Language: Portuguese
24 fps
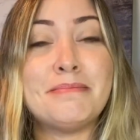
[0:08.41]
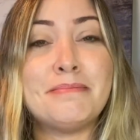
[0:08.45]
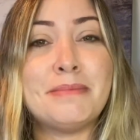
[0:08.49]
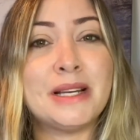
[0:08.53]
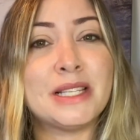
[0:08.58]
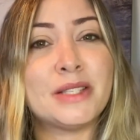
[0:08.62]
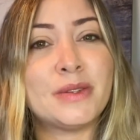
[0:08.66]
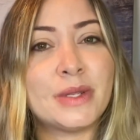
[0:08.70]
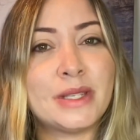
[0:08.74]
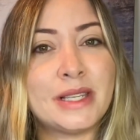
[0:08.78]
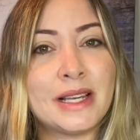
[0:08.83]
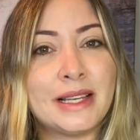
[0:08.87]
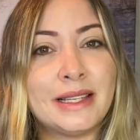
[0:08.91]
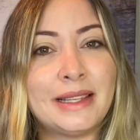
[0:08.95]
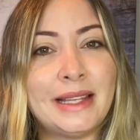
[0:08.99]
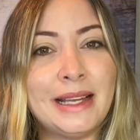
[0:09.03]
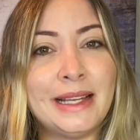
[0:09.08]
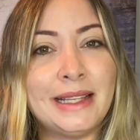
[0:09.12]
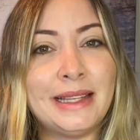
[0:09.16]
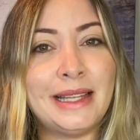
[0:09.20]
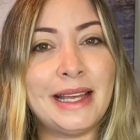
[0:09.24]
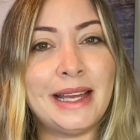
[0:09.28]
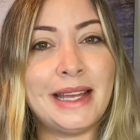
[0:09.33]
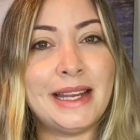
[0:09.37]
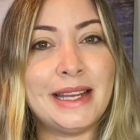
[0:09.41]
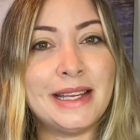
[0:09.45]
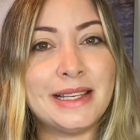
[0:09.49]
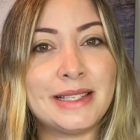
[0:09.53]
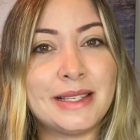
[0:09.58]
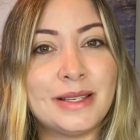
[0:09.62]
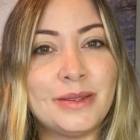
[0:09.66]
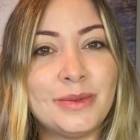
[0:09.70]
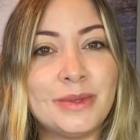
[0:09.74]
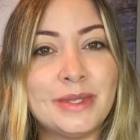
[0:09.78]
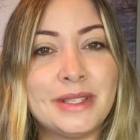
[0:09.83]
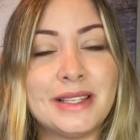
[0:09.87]
Mas você que tem
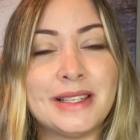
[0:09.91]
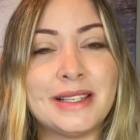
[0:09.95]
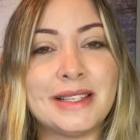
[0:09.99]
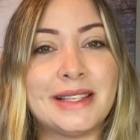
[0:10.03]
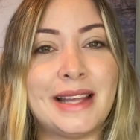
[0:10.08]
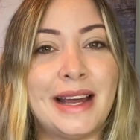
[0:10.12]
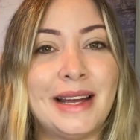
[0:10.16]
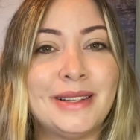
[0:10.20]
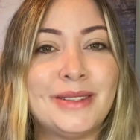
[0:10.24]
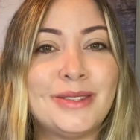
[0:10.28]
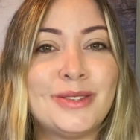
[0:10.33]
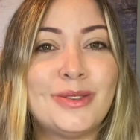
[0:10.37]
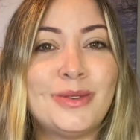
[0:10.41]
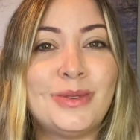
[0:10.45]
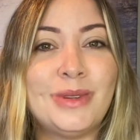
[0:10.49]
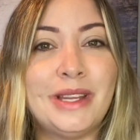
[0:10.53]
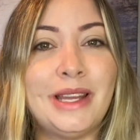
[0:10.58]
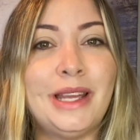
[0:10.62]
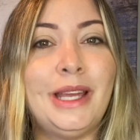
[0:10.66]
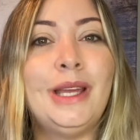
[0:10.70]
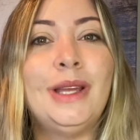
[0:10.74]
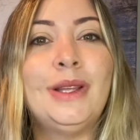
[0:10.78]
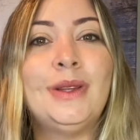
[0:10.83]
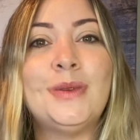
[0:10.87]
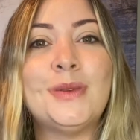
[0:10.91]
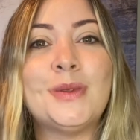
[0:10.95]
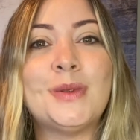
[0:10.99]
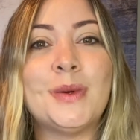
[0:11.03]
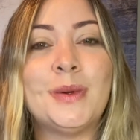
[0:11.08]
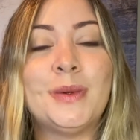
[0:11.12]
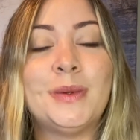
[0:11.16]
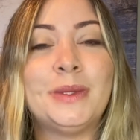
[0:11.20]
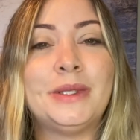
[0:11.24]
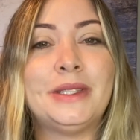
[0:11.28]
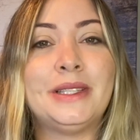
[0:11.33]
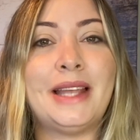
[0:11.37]
interesse nos Estados Unidos
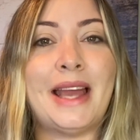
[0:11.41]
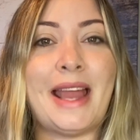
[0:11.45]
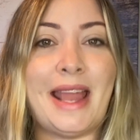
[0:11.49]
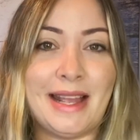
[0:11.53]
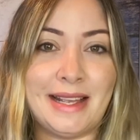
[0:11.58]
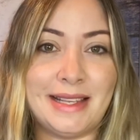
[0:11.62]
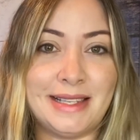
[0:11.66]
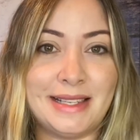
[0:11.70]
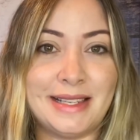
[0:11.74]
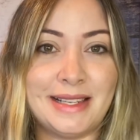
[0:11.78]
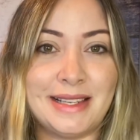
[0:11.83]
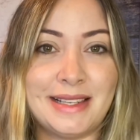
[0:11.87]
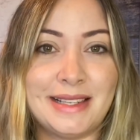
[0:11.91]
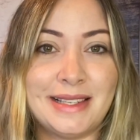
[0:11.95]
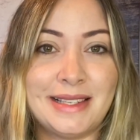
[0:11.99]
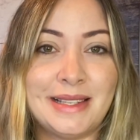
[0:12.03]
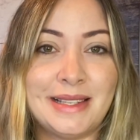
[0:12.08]
ou no Texas,